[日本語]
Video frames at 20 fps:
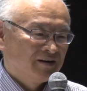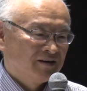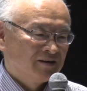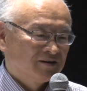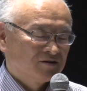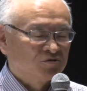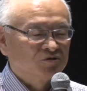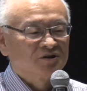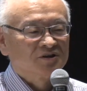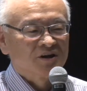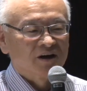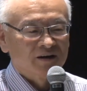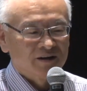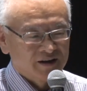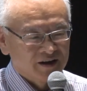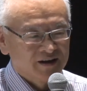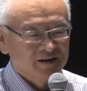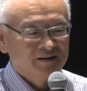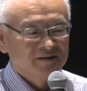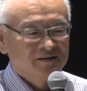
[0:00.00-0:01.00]
そしたら
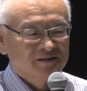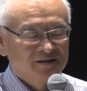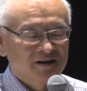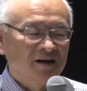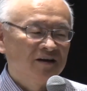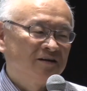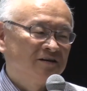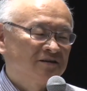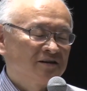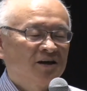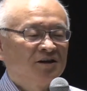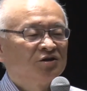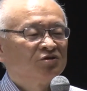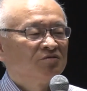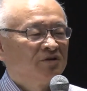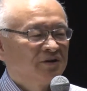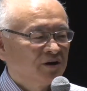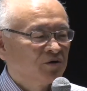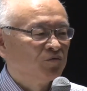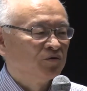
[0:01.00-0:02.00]
ね最初
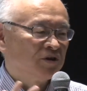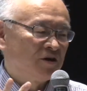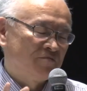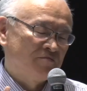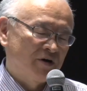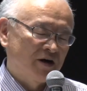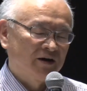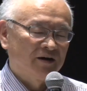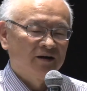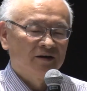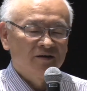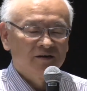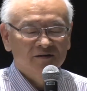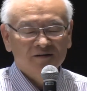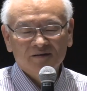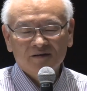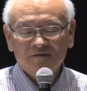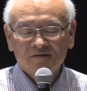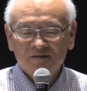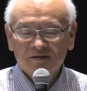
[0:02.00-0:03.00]
はね5年前
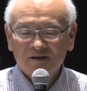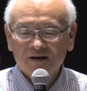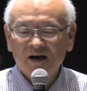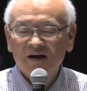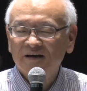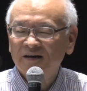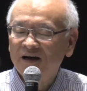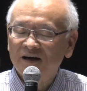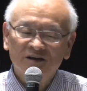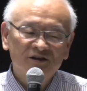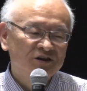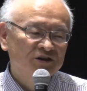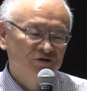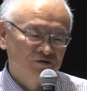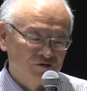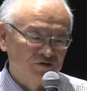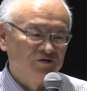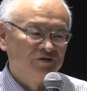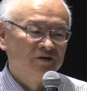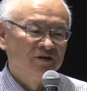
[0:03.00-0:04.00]
海外し
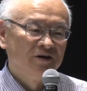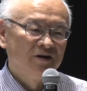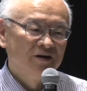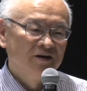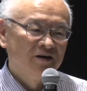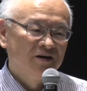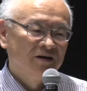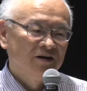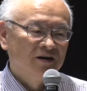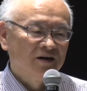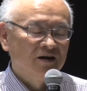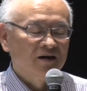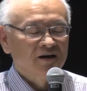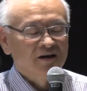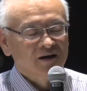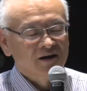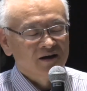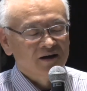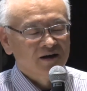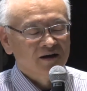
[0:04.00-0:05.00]
く、
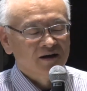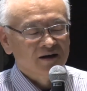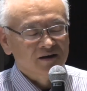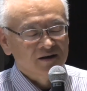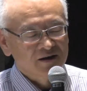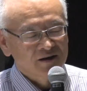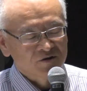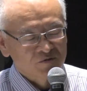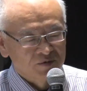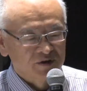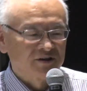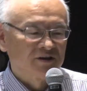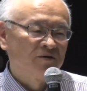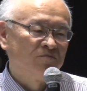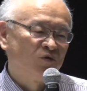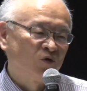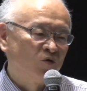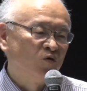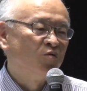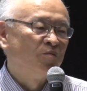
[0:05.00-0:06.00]
えー、嫁さん
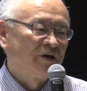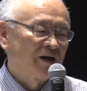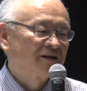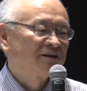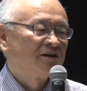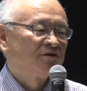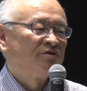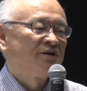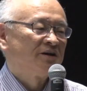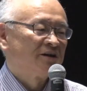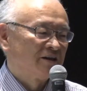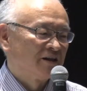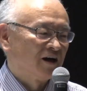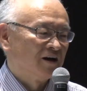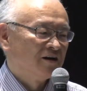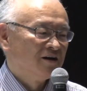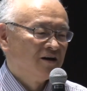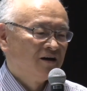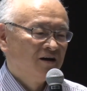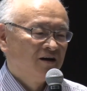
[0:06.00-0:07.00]
もこうもやってくれてた
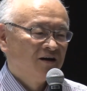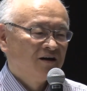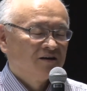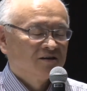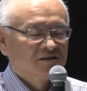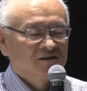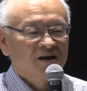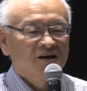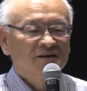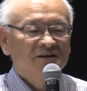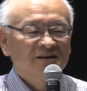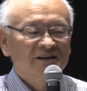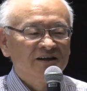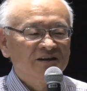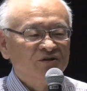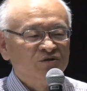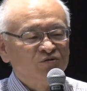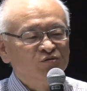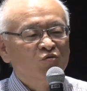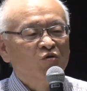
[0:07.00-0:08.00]
最近
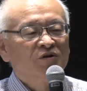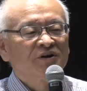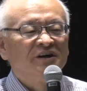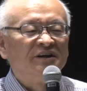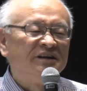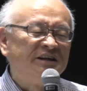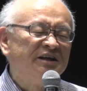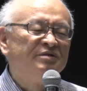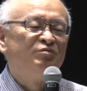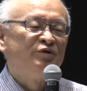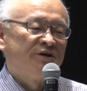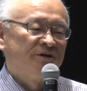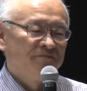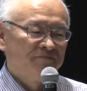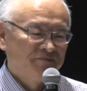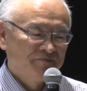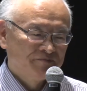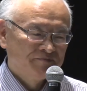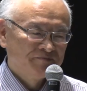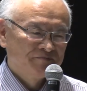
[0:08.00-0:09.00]
動き鈍い
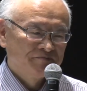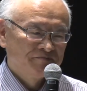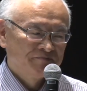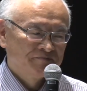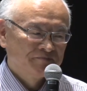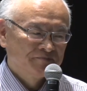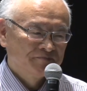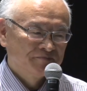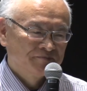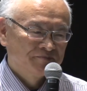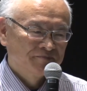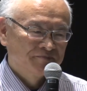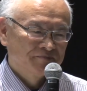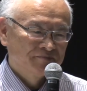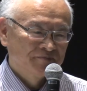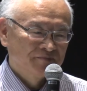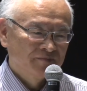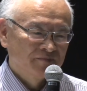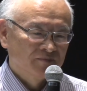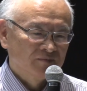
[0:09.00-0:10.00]

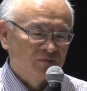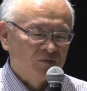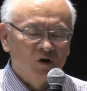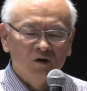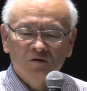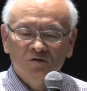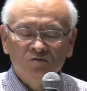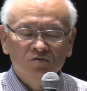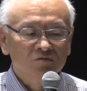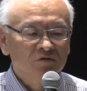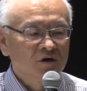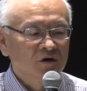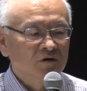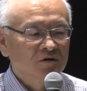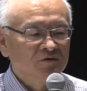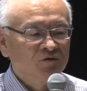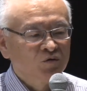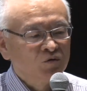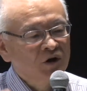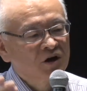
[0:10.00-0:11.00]
ねそんなん
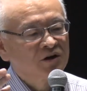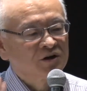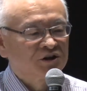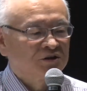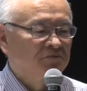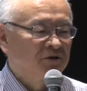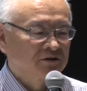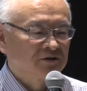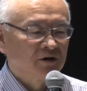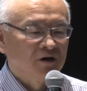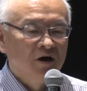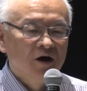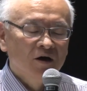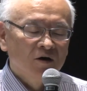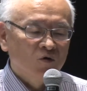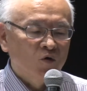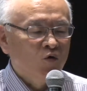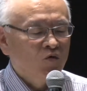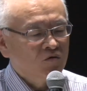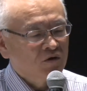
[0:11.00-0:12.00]
この話しました
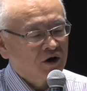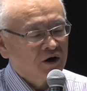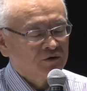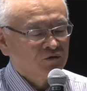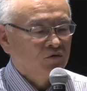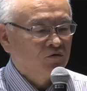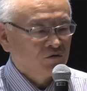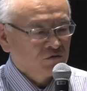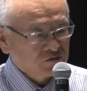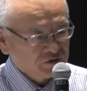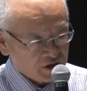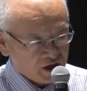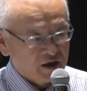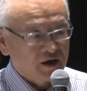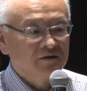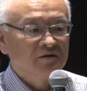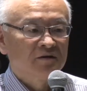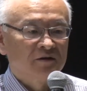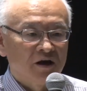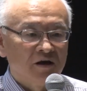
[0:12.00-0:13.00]
後悔残るでっ
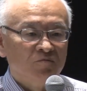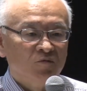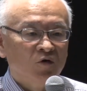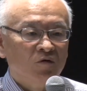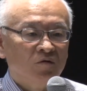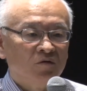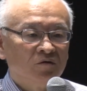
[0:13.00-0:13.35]
ても